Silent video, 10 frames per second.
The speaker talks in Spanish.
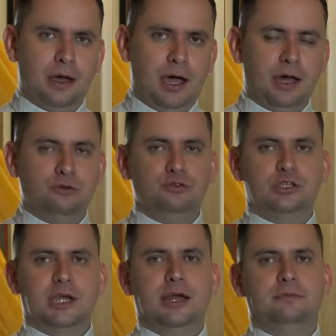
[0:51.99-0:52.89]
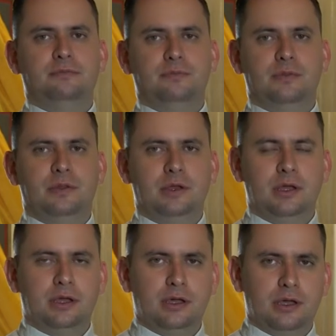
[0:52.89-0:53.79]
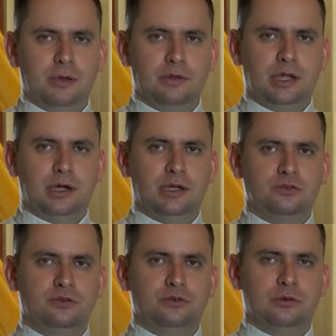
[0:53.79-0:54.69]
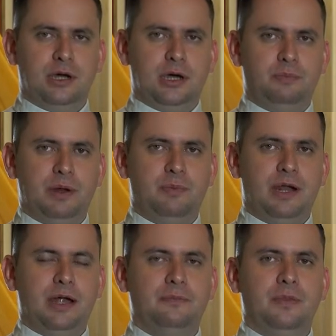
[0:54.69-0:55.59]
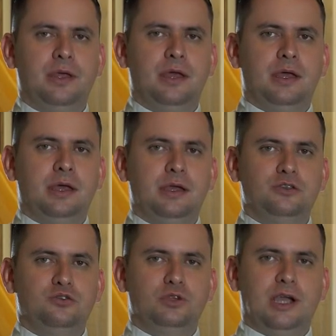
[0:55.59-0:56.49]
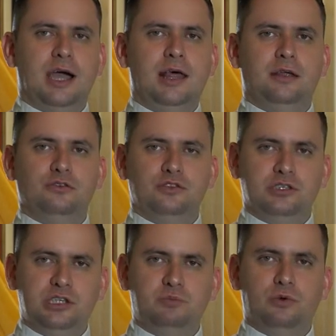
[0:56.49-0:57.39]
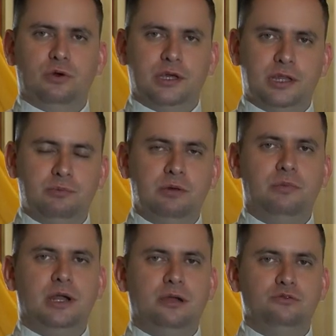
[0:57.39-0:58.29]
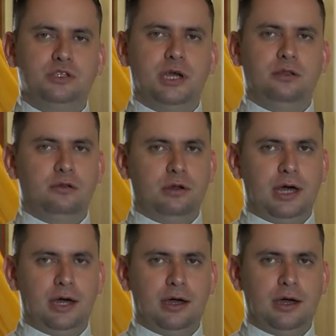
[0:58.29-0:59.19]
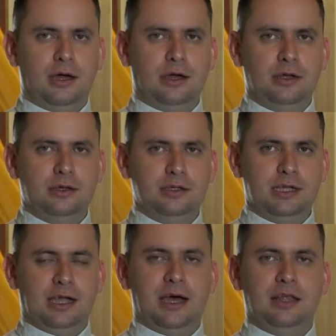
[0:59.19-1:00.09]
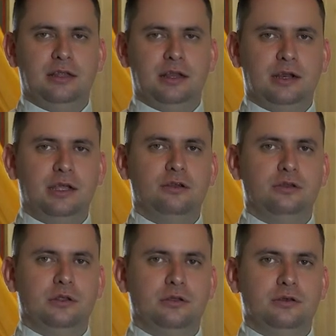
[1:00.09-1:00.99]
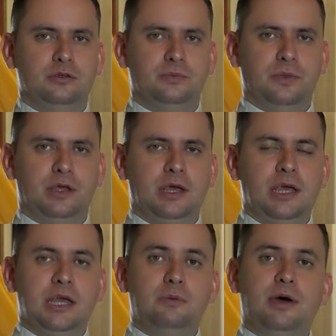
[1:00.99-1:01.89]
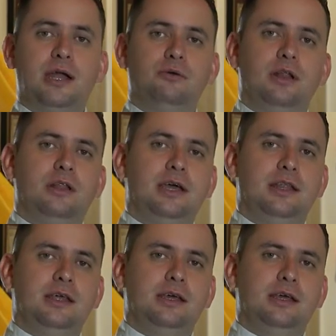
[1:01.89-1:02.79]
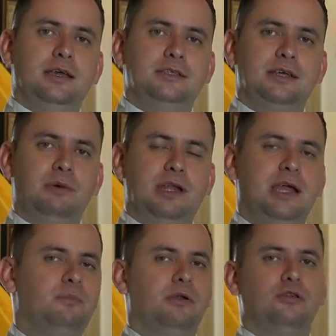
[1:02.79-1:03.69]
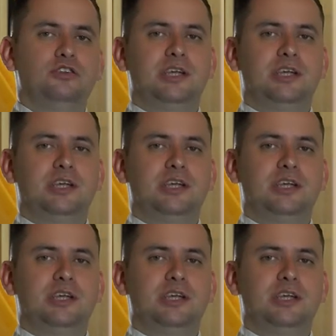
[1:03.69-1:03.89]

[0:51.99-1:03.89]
a anunciar que venía Jesús, a preparar su llegada, los discípulos que también van anunciando la llegada del reino de Dios. Y van a una aldea de Samaria, pero los